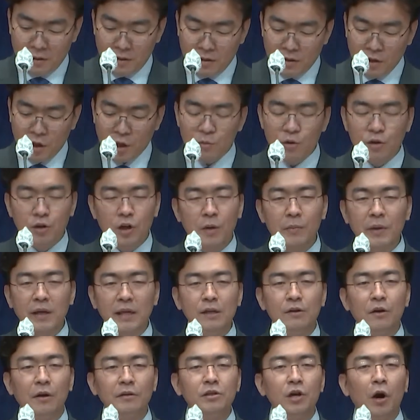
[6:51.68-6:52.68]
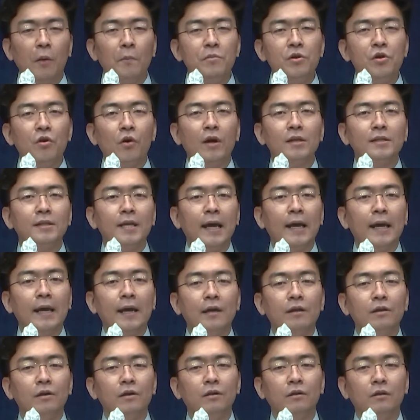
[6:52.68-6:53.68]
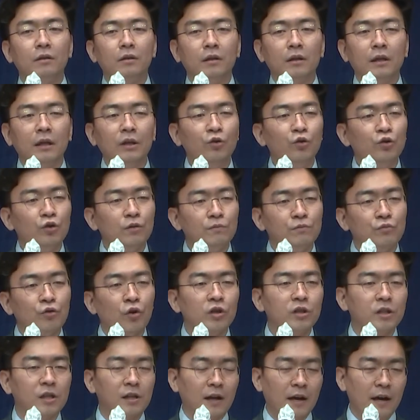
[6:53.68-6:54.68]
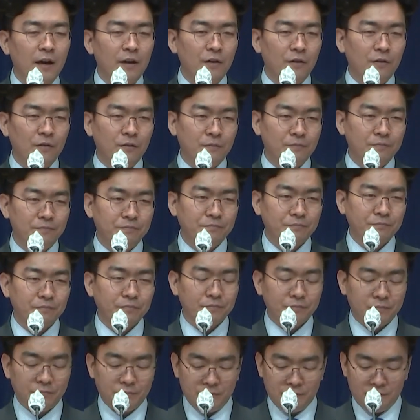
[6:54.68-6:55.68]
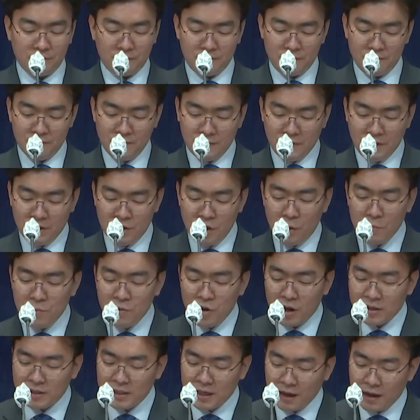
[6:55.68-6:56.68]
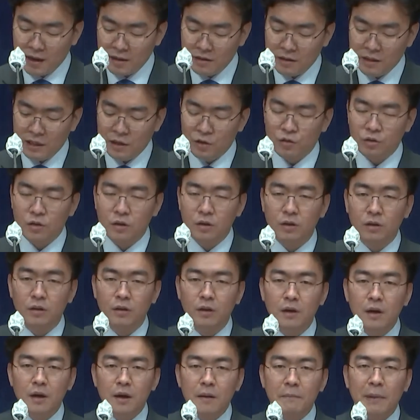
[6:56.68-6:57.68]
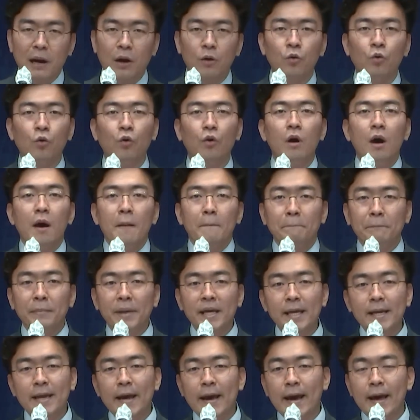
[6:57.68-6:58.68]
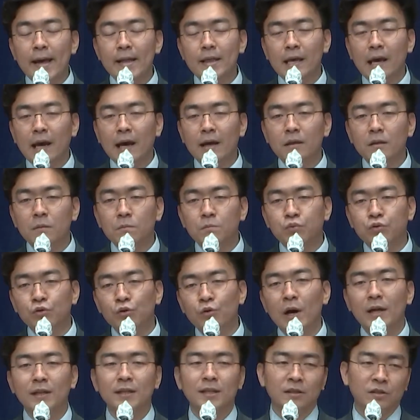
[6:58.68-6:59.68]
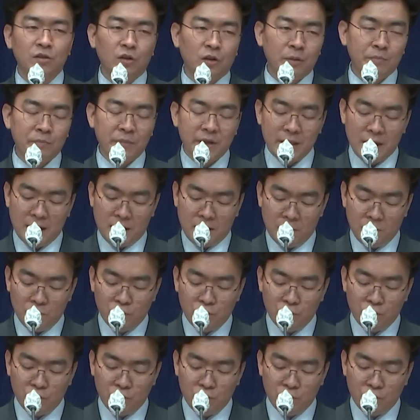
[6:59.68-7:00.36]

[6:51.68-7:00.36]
여러분 그러면 이러한 염려가 생기는 이유는 무엇일까요? 염려가 생기는 이유는 바로 미래에 대한 불확실성입니다.